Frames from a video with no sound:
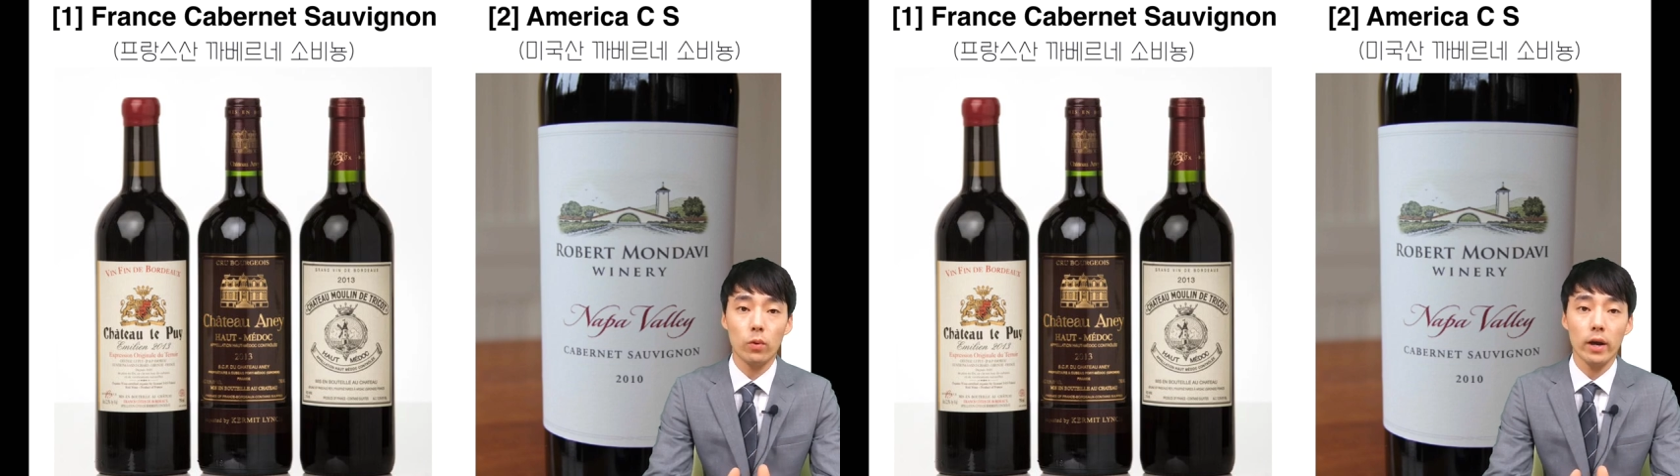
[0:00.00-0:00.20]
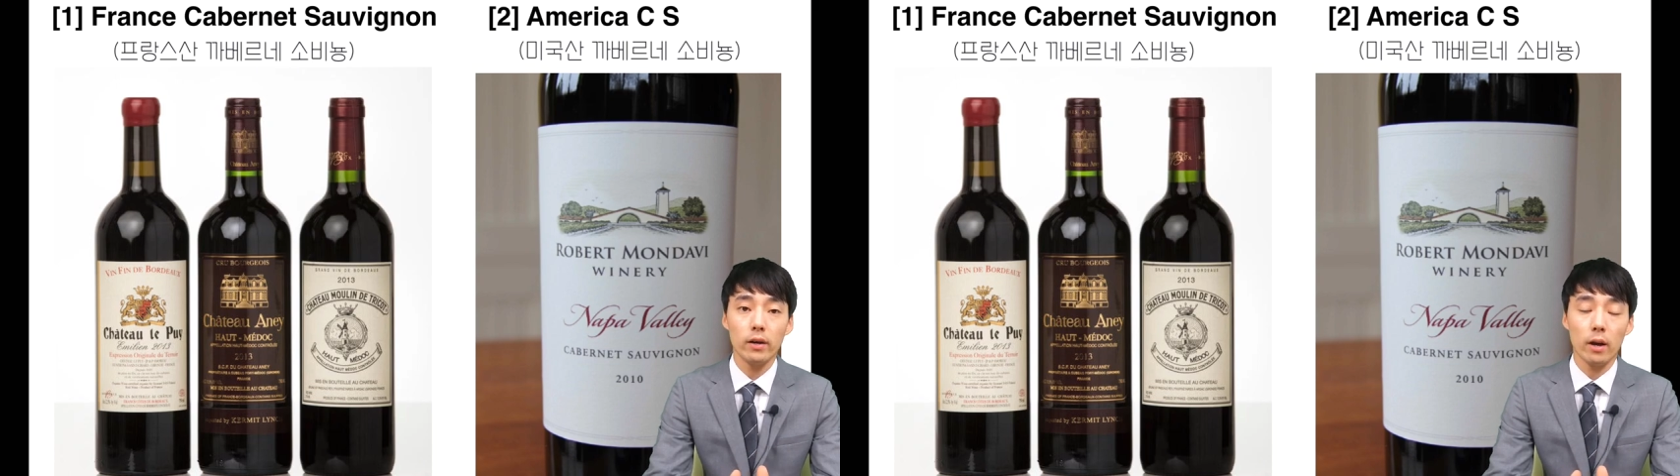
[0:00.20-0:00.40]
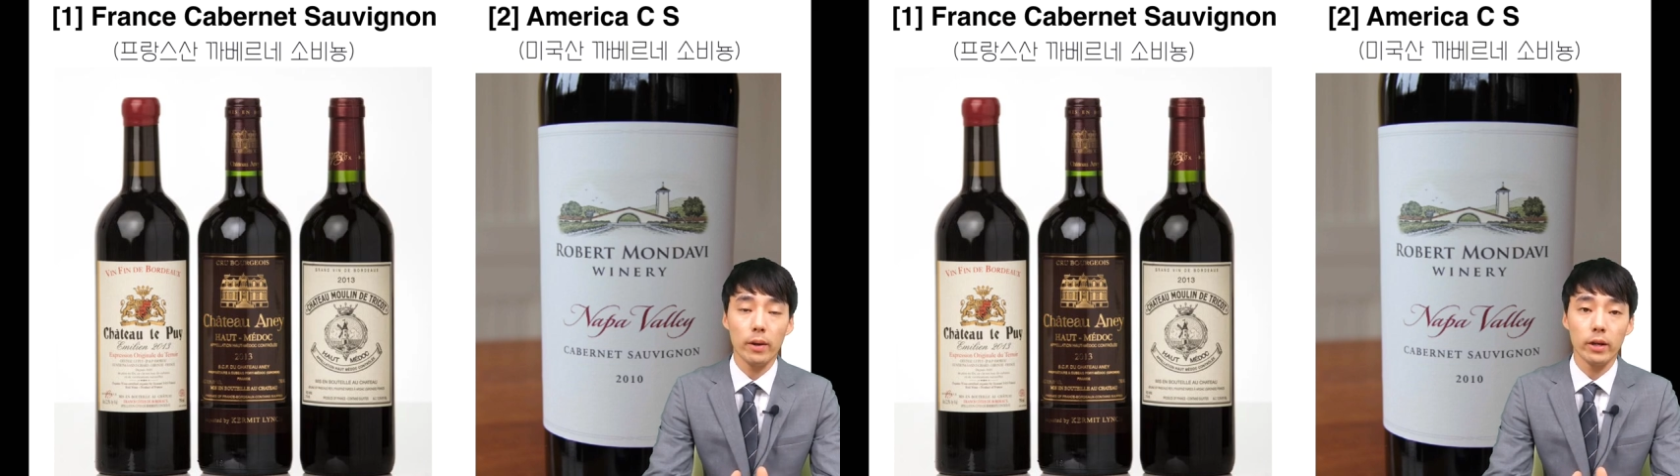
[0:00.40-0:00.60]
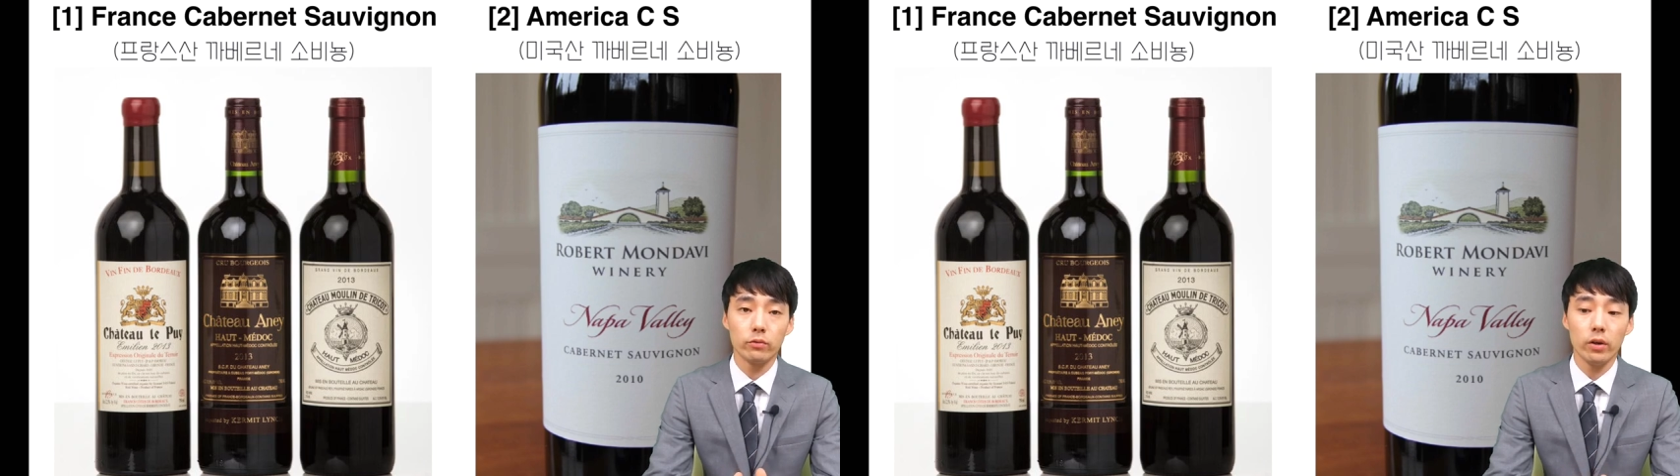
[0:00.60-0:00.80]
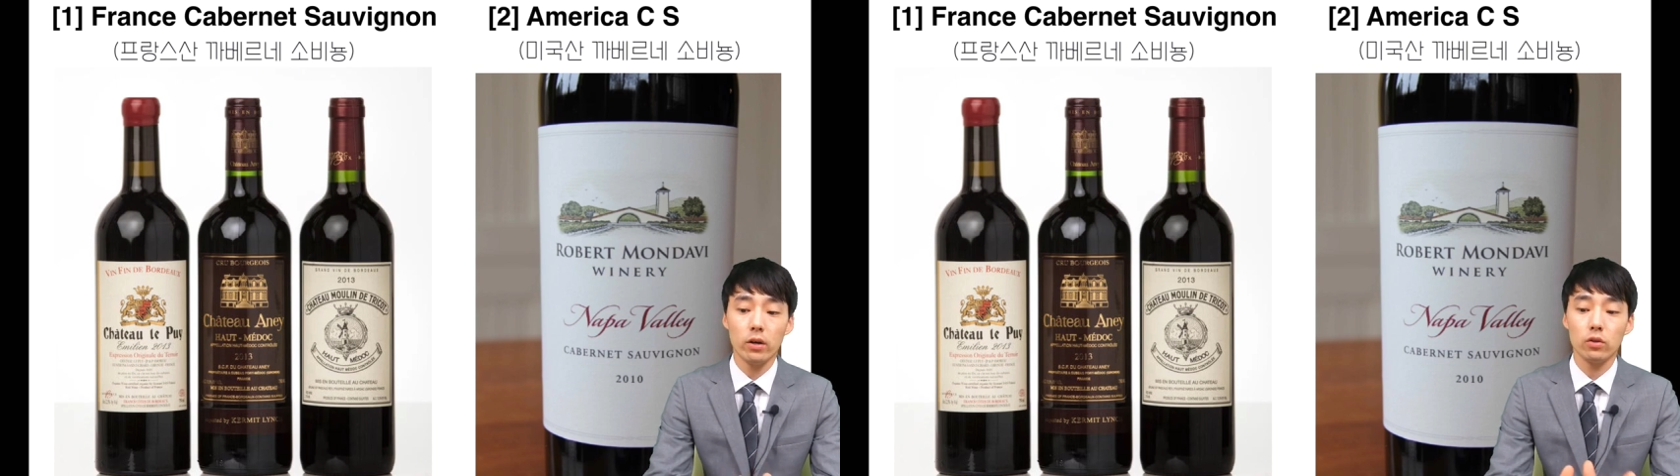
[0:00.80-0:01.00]
와인
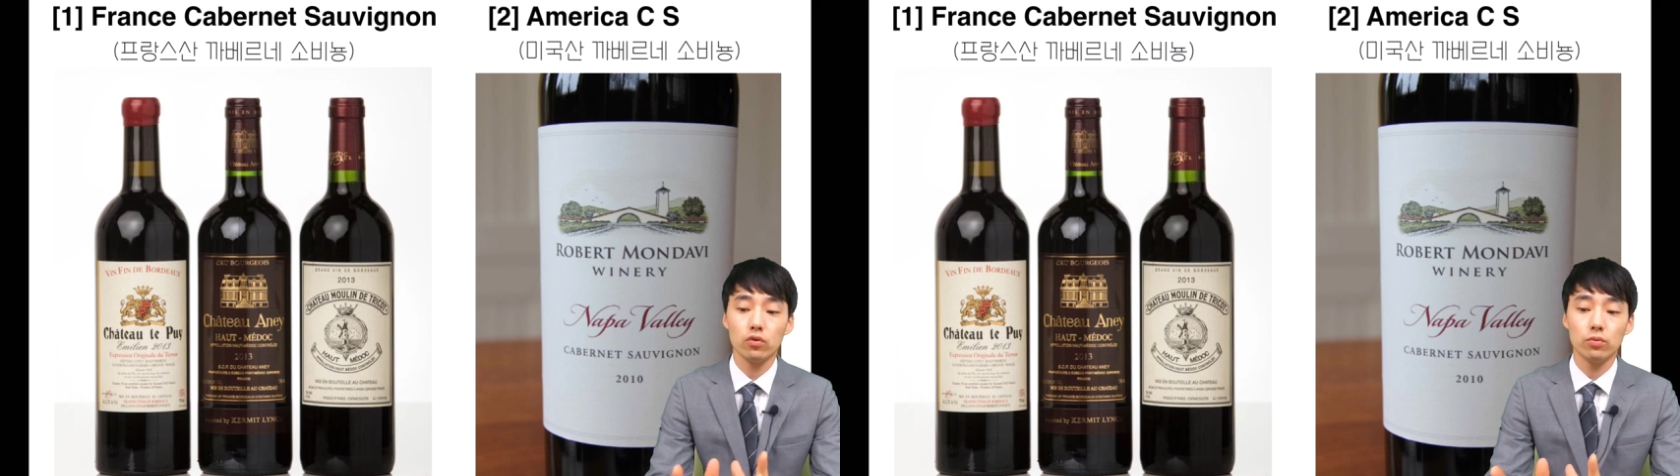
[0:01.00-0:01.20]
라벨이고요.